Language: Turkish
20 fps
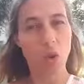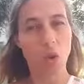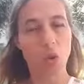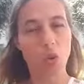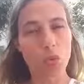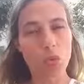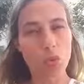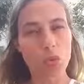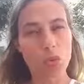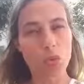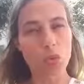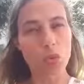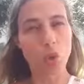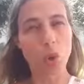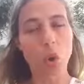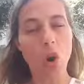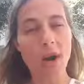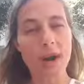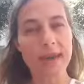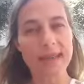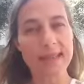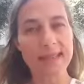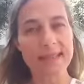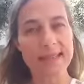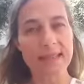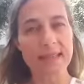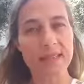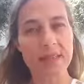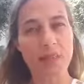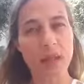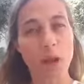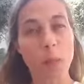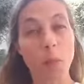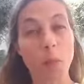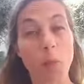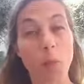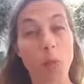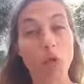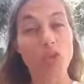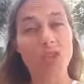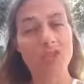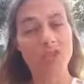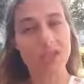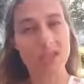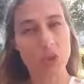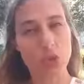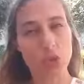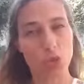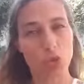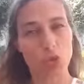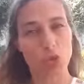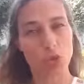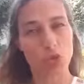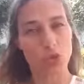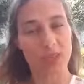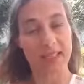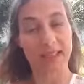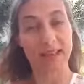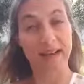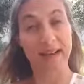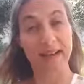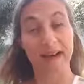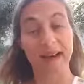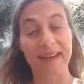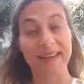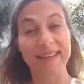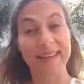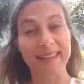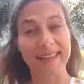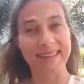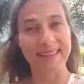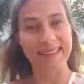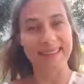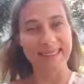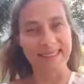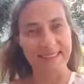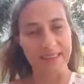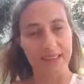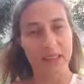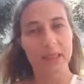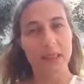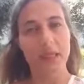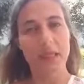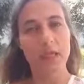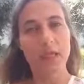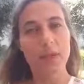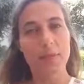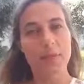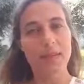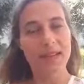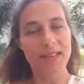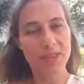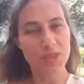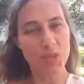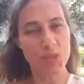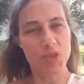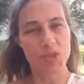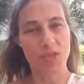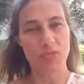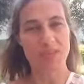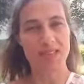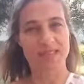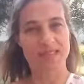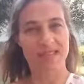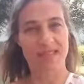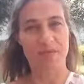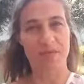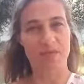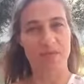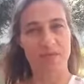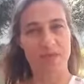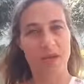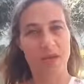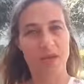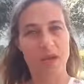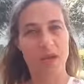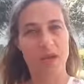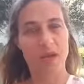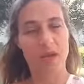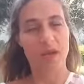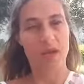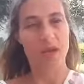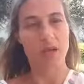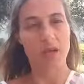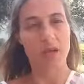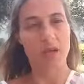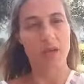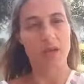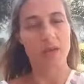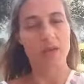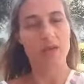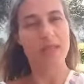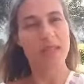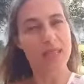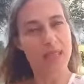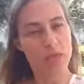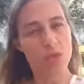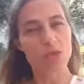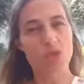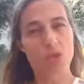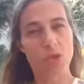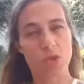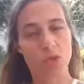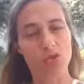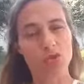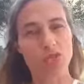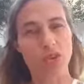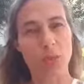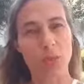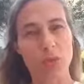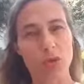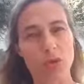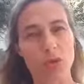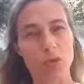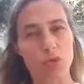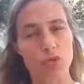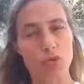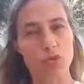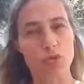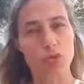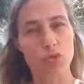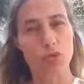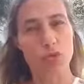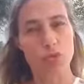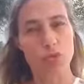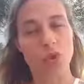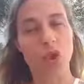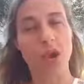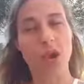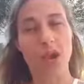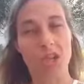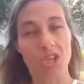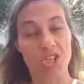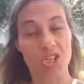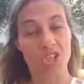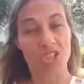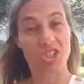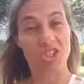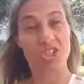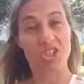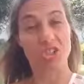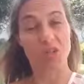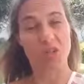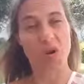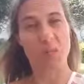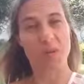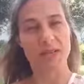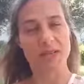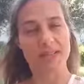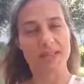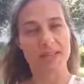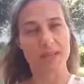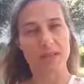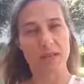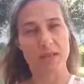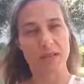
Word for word: onun o hareketinin motivasyonunu ya da kaynağını bir düşünebilsem. Ee, niye güzel olacak biliyor musunuz? Münakaşanın çıkmaması.